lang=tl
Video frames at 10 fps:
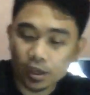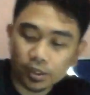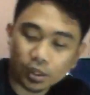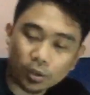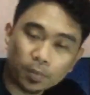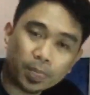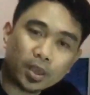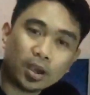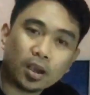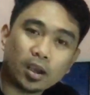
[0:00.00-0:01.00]
So,
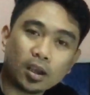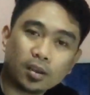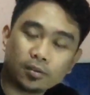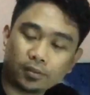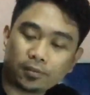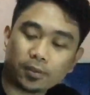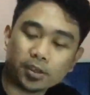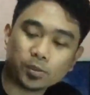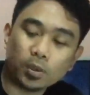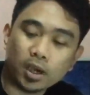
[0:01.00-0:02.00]
uh, the
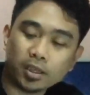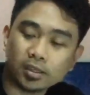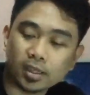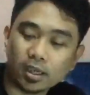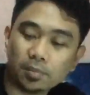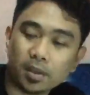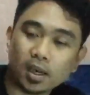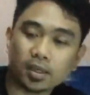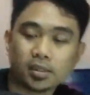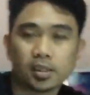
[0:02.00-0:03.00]
first one inside the
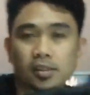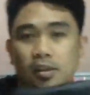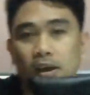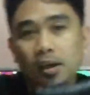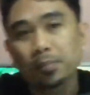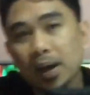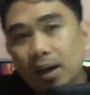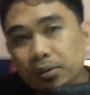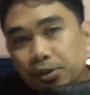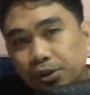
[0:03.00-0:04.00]
box is the
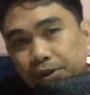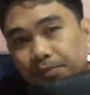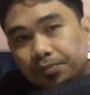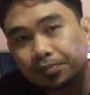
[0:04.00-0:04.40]
pouch.